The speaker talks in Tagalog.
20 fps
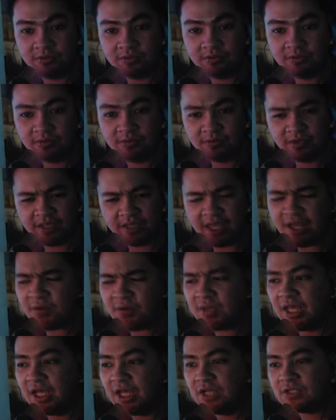Okay,
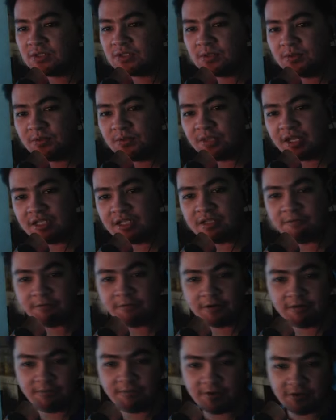anyway, so that is it for
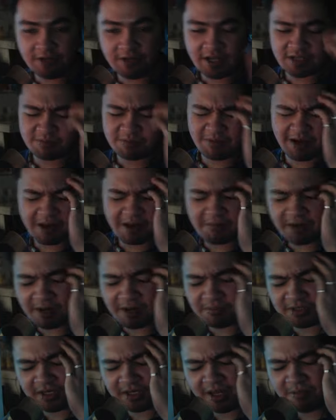the video guys. Maraming
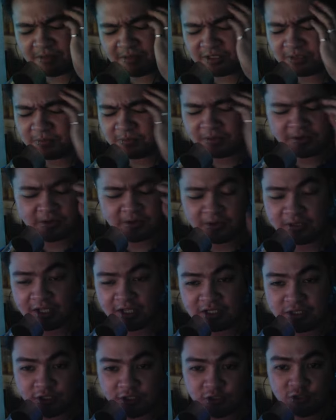maraming salamat sa panonood.
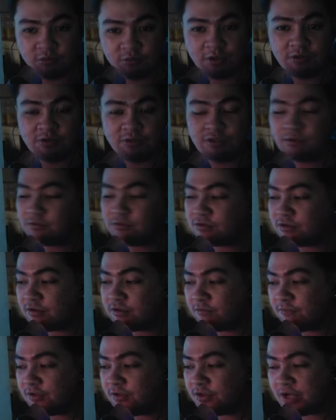As usual, kung nagustuhan
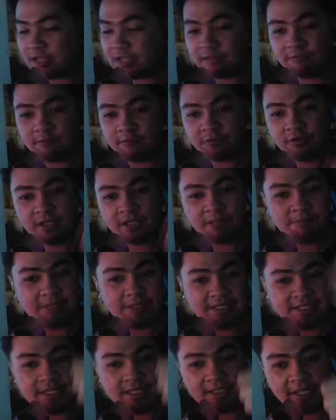niyo yung video natin for today,
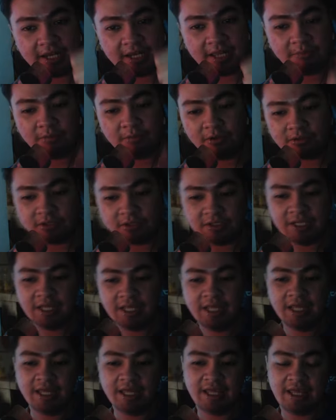please hit the like button
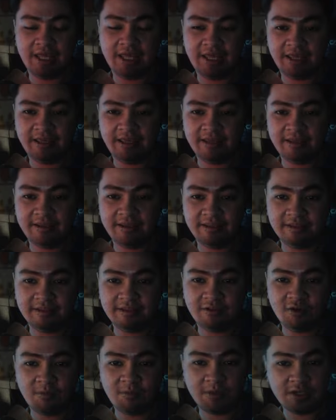and
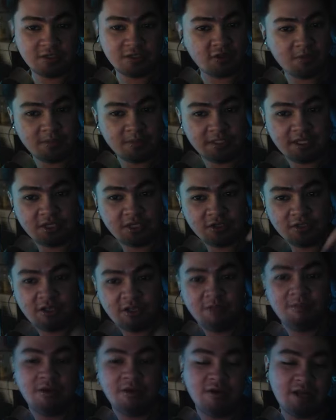comment kayo sa comment section
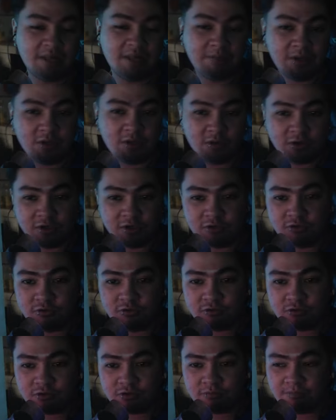down below. Let me know kung ano yung
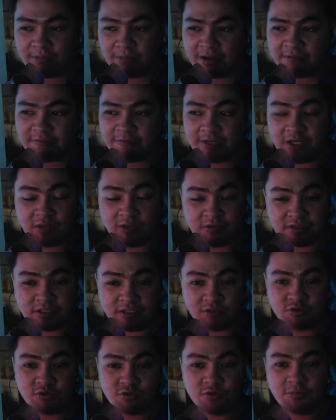mga videos na
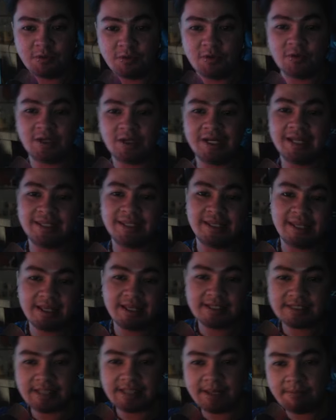gusto niyo panoorin natin
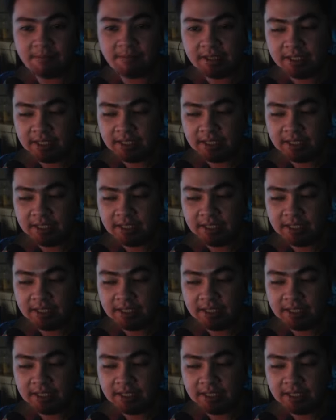next time.